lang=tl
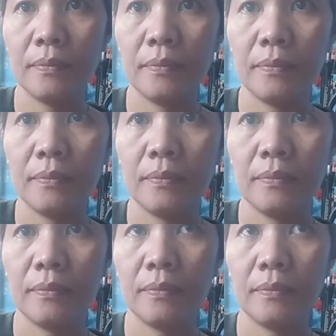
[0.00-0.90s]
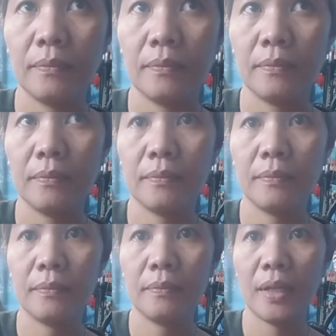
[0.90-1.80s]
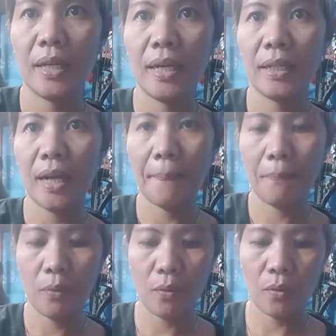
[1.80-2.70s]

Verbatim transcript: Sino? Ayan, cup ko.